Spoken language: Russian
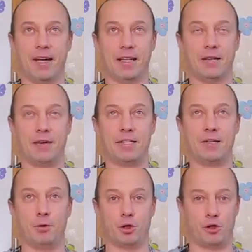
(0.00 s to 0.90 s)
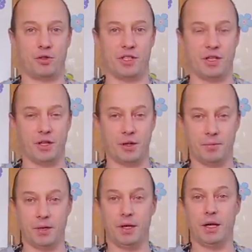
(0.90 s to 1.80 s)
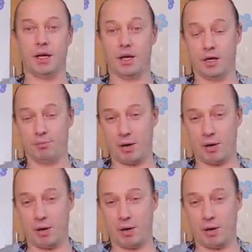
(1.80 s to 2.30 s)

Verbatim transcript: а давайте вот что сделаем. А,